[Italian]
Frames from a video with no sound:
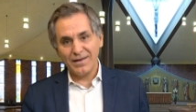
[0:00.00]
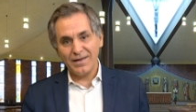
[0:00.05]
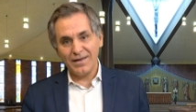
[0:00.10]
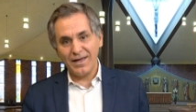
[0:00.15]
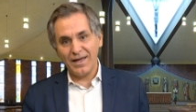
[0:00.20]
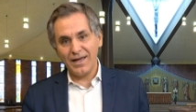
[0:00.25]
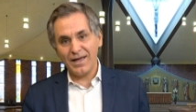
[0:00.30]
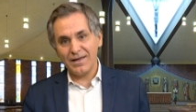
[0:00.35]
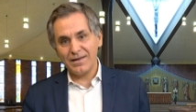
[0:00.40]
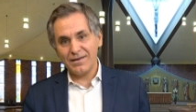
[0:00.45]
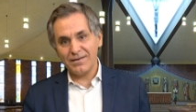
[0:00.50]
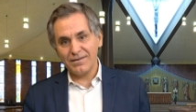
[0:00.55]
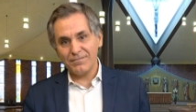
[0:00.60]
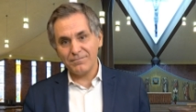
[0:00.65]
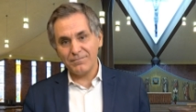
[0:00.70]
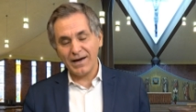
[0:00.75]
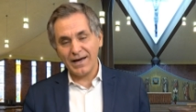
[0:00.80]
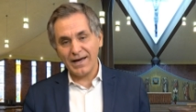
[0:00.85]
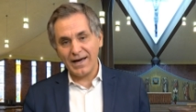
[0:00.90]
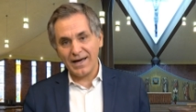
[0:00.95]
e
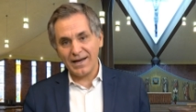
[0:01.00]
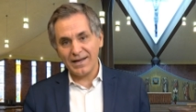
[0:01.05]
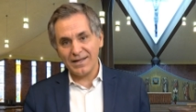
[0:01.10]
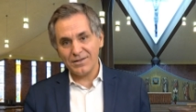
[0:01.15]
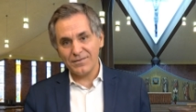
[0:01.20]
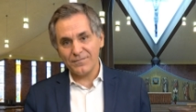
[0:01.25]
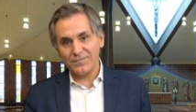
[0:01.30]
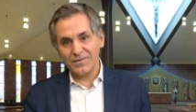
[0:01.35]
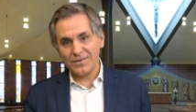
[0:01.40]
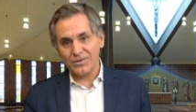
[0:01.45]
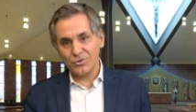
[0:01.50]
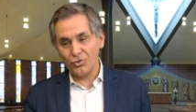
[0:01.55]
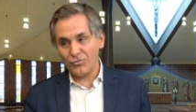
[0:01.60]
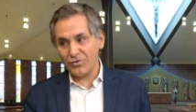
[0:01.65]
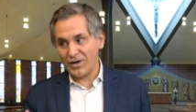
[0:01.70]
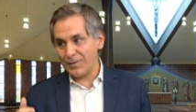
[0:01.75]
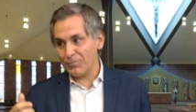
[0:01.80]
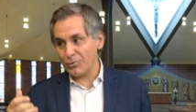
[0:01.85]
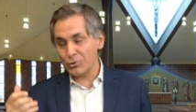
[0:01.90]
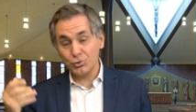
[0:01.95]
magari
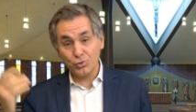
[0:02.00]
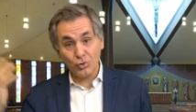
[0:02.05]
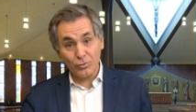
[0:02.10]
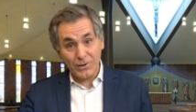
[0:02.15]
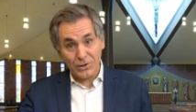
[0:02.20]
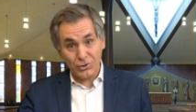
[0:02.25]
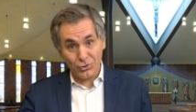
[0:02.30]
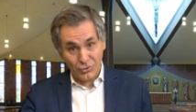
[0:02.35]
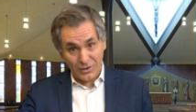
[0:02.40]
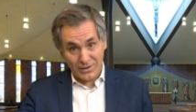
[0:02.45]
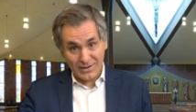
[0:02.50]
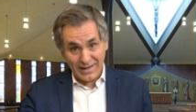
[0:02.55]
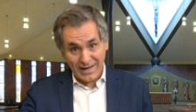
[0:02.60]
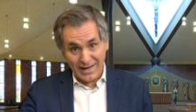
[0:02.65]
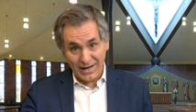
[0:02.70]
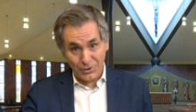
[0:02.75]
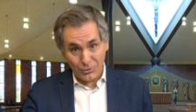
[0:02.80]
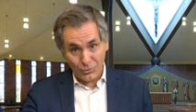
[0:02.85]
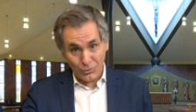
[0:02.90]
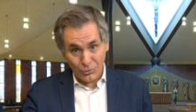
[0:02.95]
dovremo subito
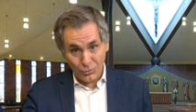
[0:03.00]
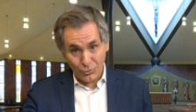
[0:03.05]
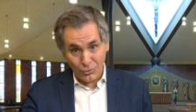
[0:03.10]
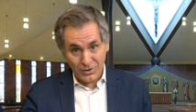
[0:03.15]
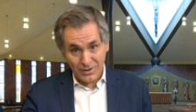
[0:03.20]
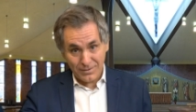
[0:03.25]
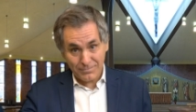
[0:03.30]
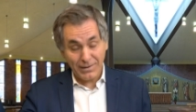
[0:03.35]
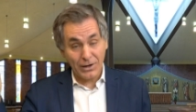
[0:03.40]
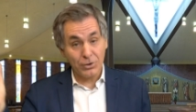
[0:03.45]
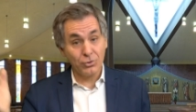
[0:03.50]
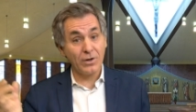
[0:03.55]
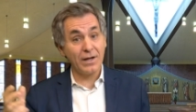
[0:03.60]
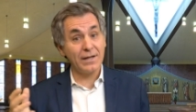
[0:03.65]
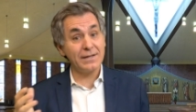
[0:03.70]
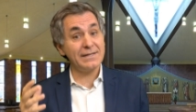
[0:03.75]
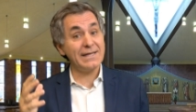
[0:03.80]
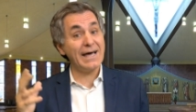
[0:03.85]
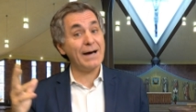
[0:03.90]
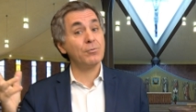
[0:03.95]
andare con lui, ma non
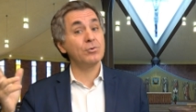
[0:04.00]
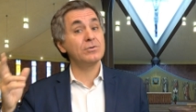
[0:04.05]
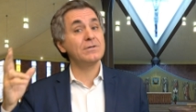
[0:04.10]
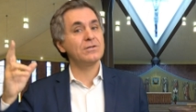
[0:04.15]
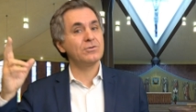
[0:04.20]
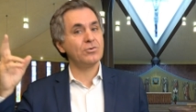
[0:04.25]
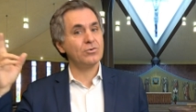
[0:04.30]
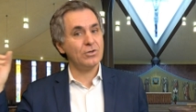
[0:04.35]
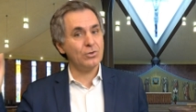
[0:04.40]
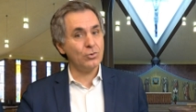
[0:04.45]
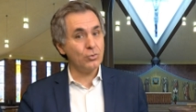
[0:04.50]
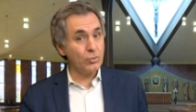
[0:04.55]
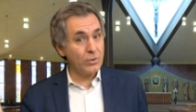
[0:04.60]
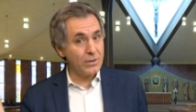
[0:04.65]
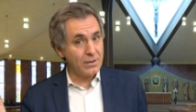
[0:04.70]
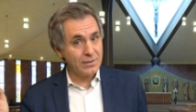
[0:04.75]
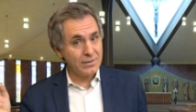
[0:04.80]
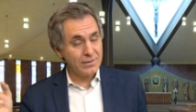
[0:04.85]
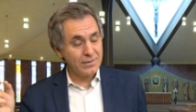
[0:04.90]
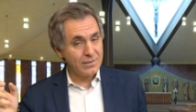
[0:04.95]
andiamo dietro di lui?